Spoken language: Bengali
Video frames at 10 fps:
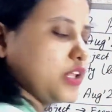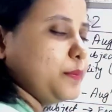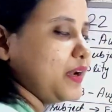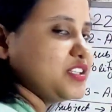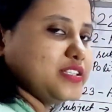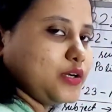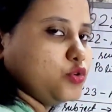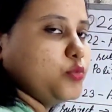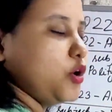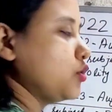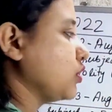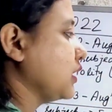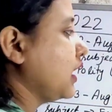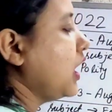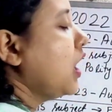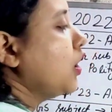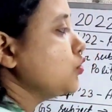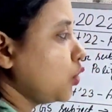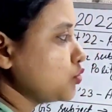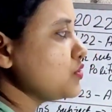হতেই পারে সেটা কোনো বড় কথা না
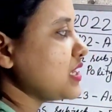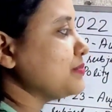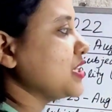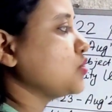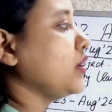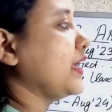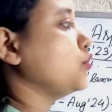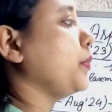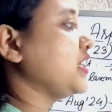নতুন সাবজেক্ট হলে একটু